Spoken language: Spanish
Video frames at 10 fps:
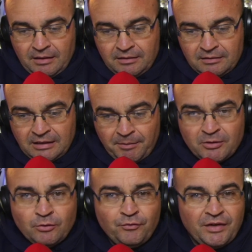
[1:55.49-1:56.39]
Debe ser
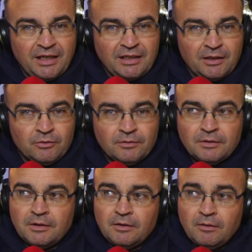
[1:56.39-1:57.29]
un Figueiredo
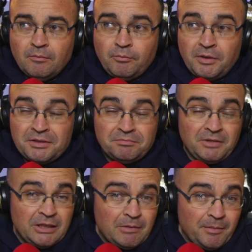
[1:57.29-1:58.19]
pues
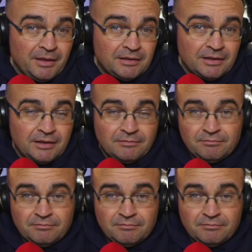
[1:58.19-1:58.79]
levemente